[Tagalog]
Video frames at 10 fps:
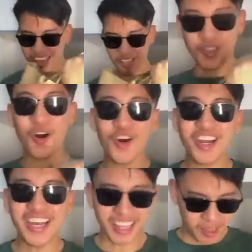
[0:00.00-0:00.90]

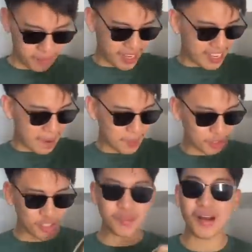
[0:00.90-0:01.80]
Solid! Magagamit ko
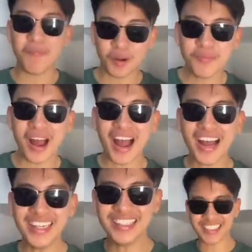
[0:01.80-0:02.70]
to sa mga
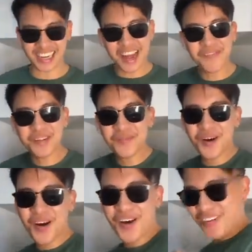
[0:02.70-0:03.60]
pormahan. Salamat po!